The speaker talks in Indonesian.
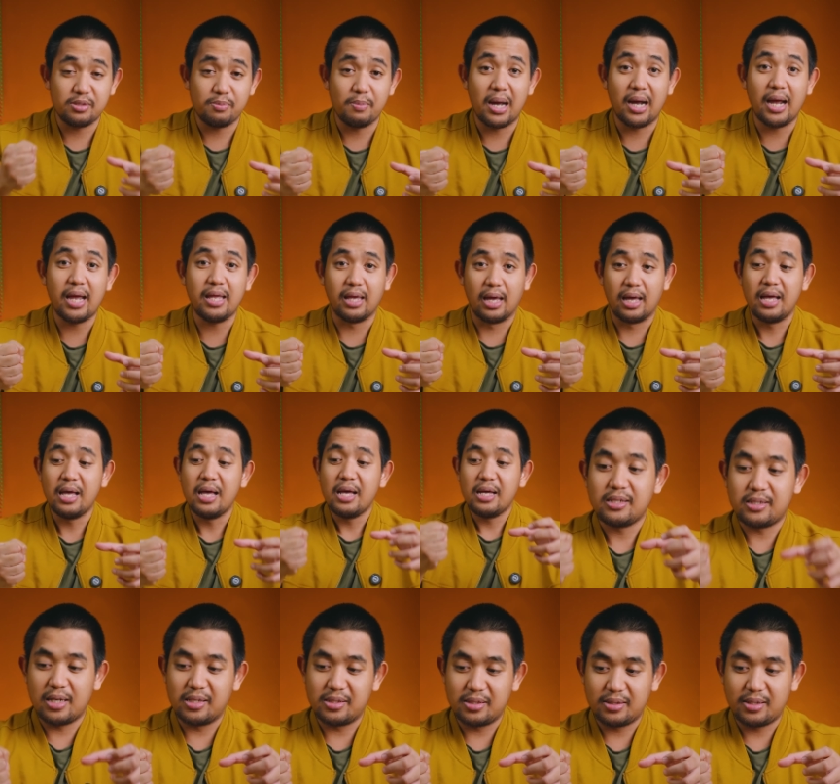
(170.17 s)
sebagainya
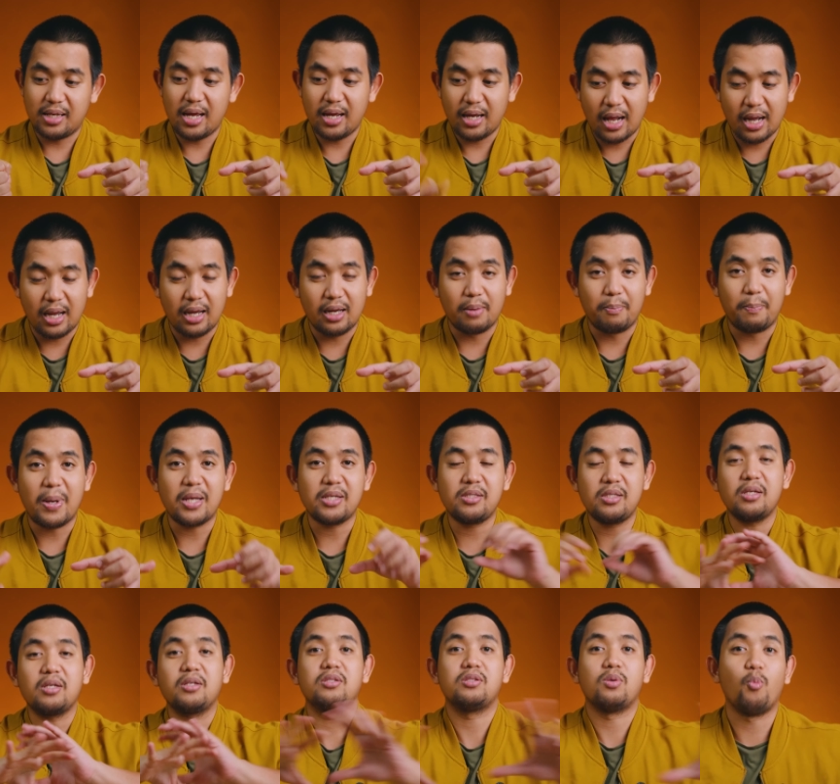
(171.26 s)
setelah selesai kalian lepas
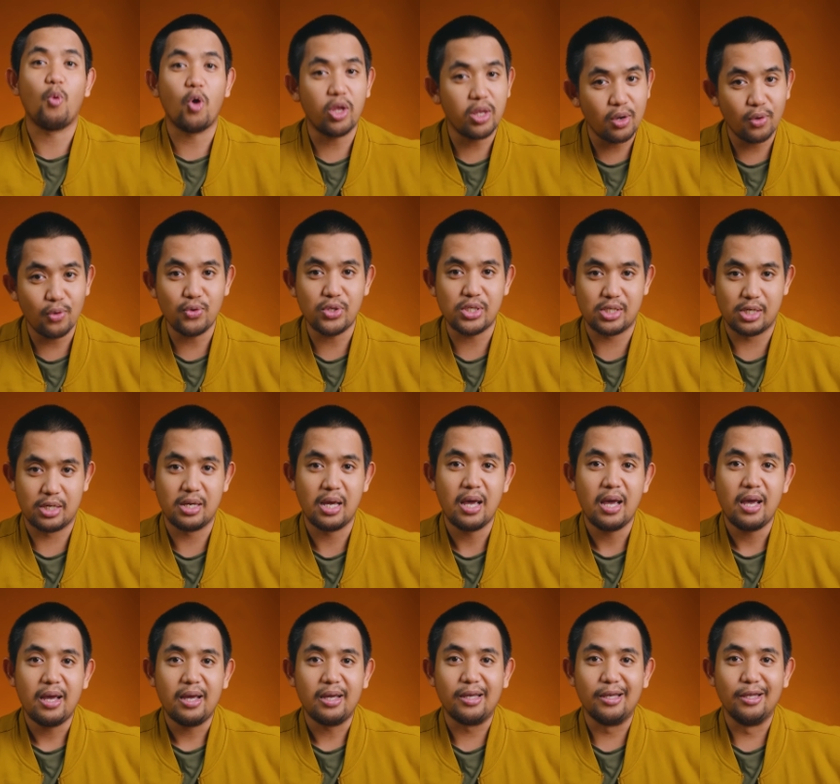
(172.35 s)
cek semuanya ngunci
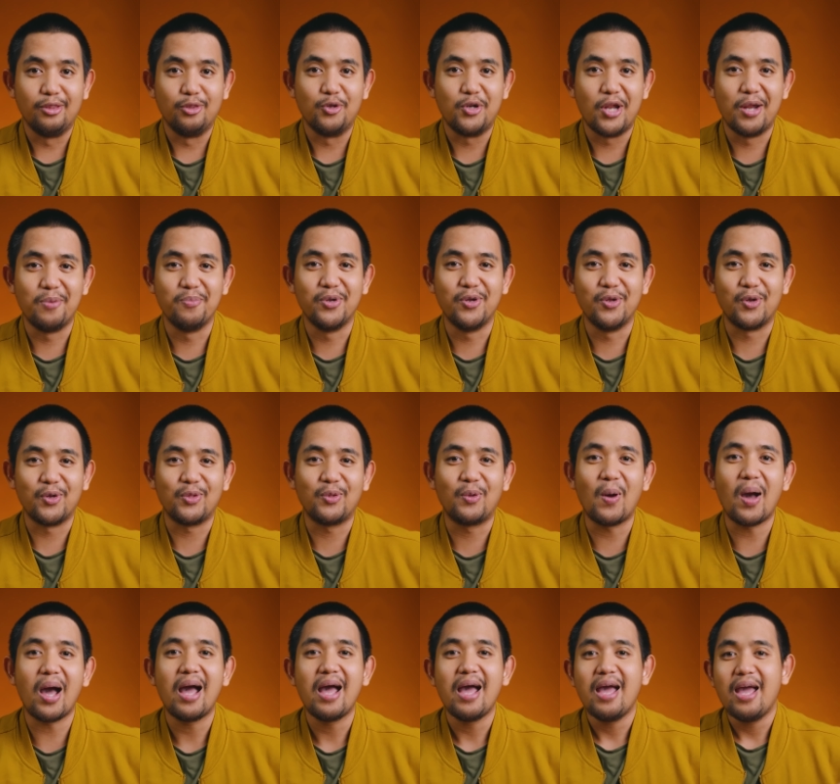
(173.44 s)
gitu dan menurut
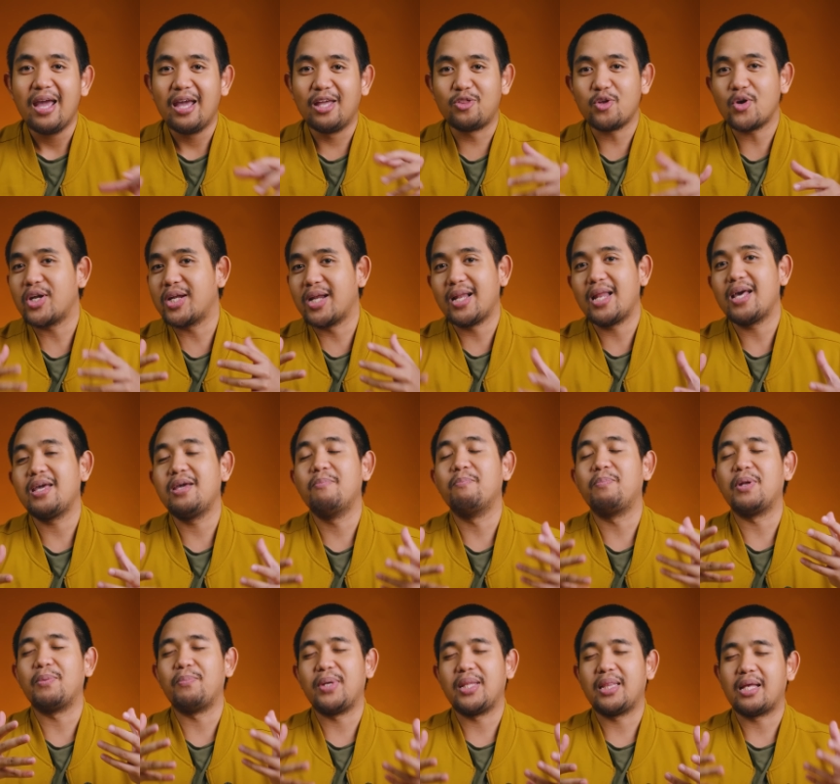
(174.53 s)
gue itu adalah
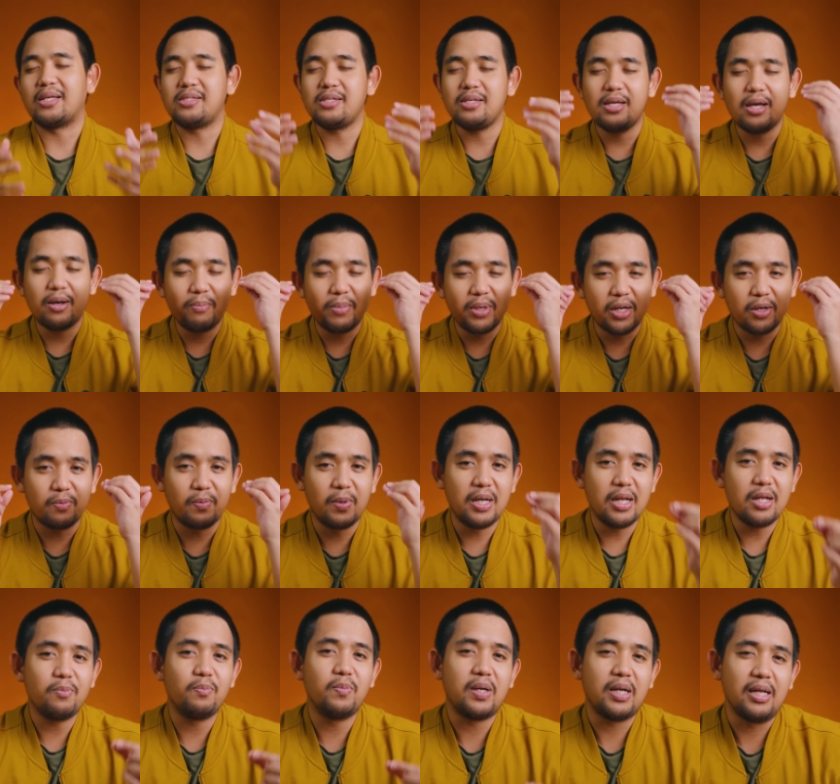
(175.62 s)
implementasi yang
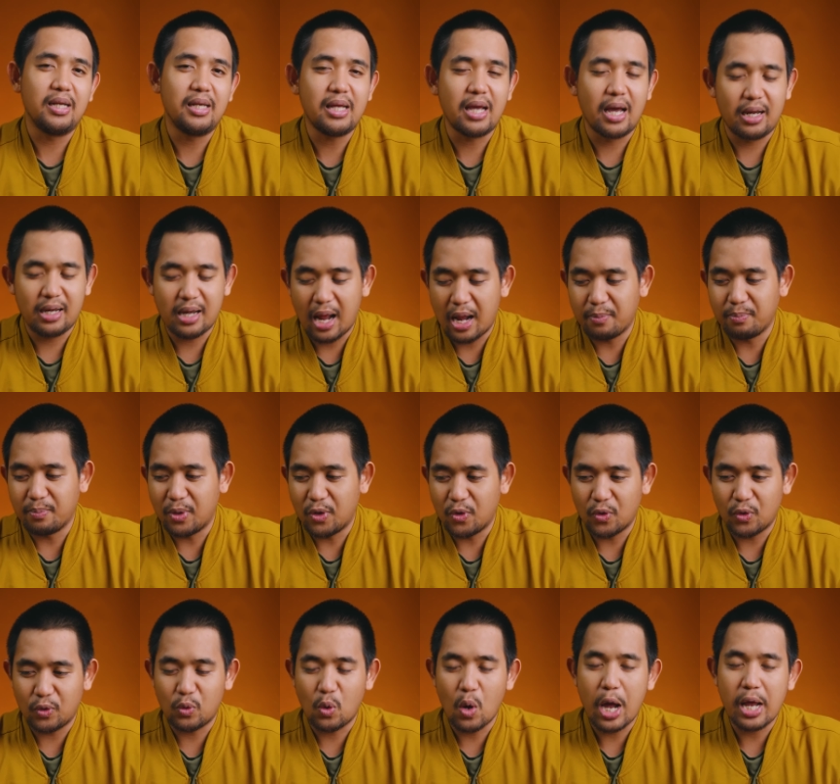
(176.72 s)
benar-benar brilian dan
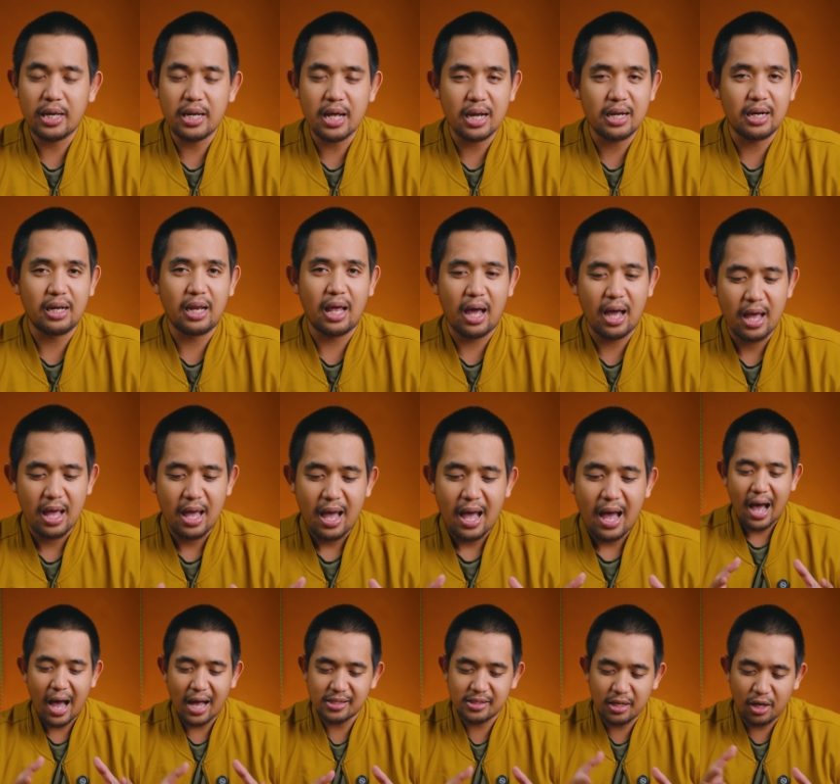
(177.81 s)
menurut gue ini adalah
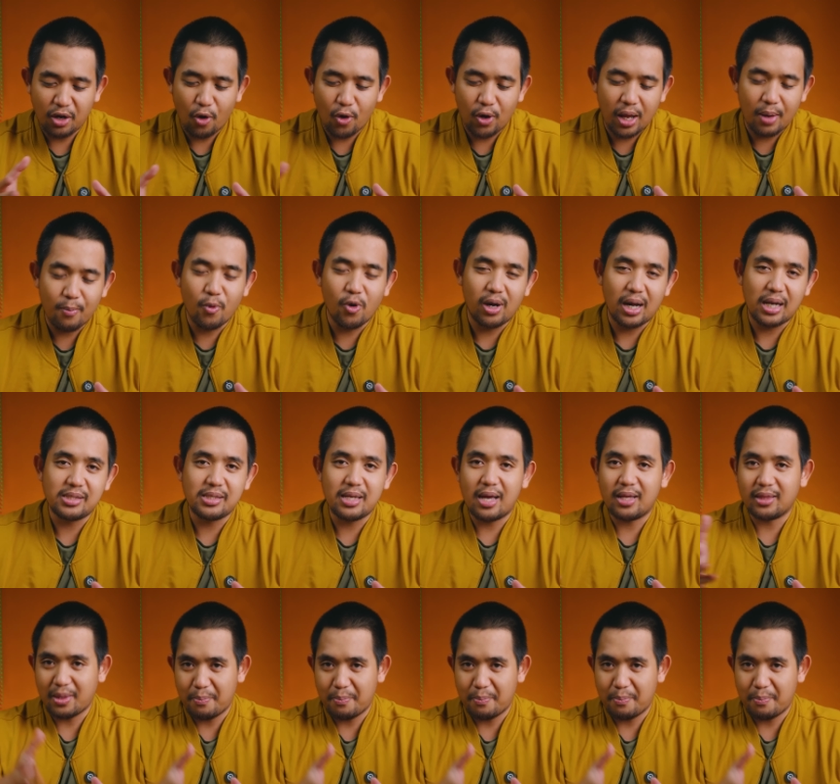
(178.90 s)
hasil kolaborasi yang